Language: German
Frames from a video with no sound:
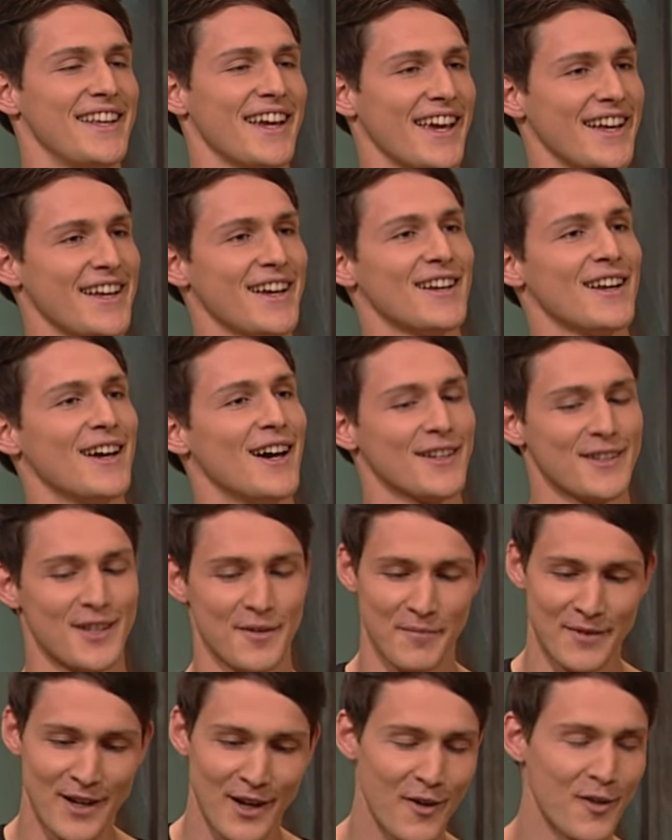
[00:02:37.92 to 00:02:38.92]
direkt gelacht,
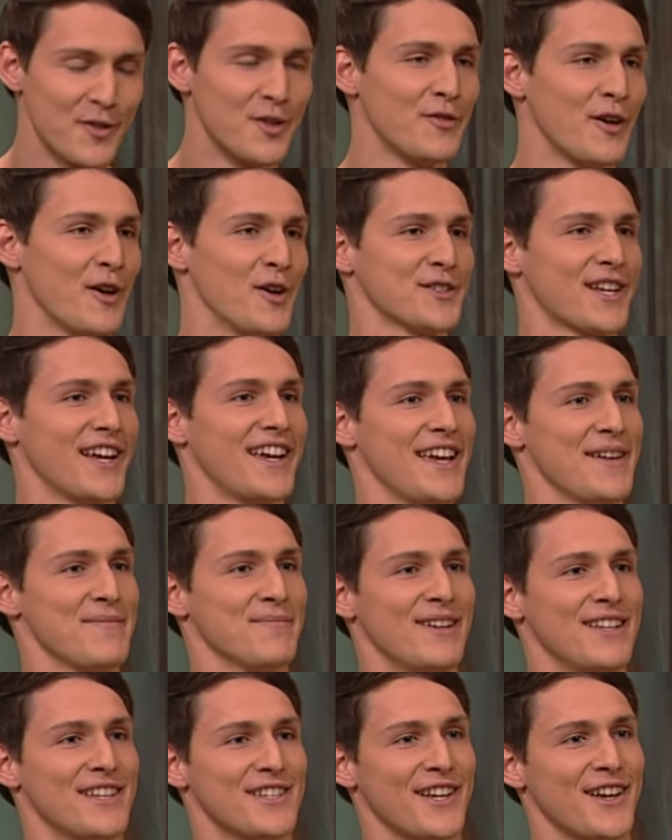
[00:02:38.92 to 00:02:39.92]
hat mir dann auch eine Faust gegeben, als ich